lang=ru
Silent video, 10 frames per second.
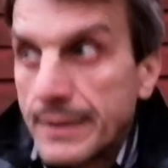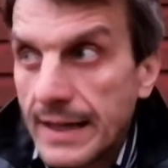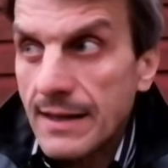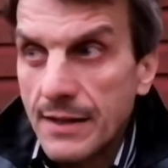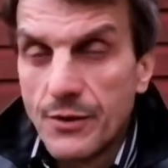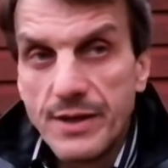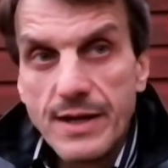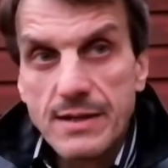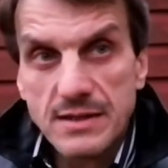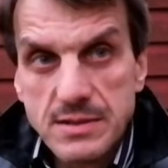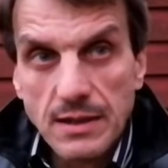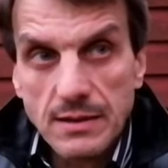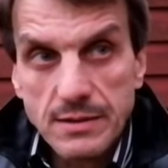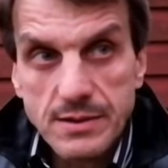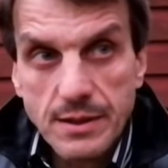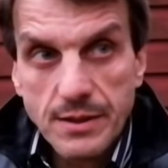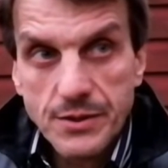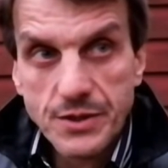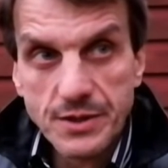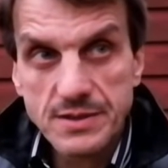Так оно и оказалось.
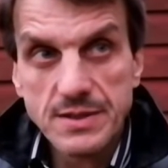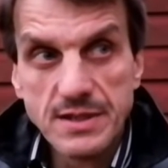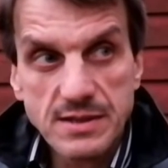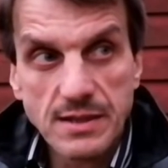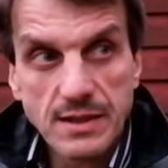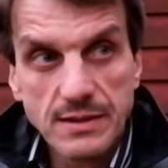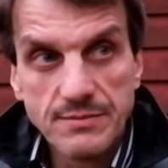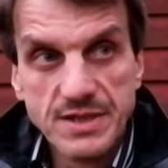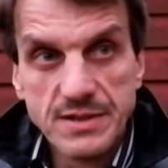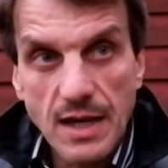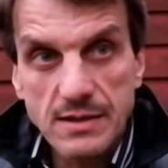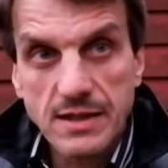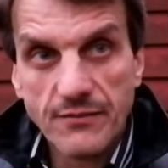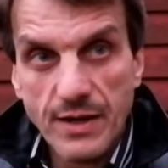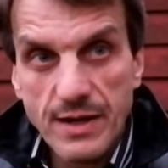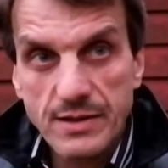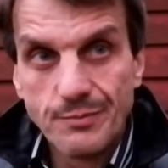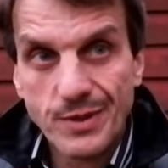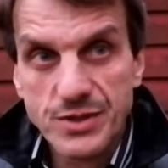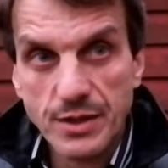Через несколько там десятков лет
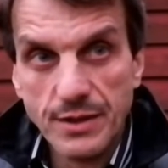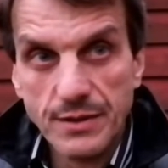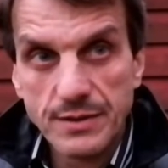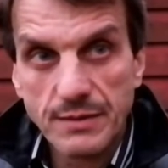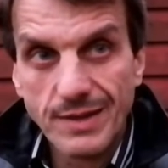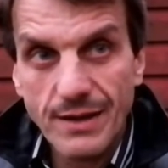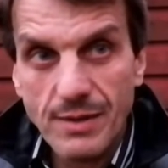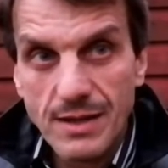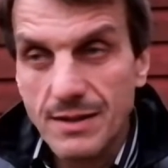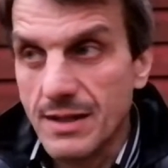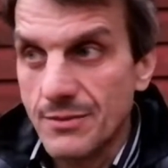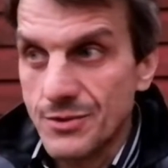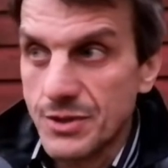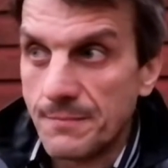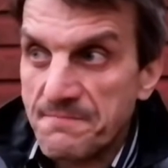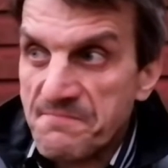пришли там римляне, короче,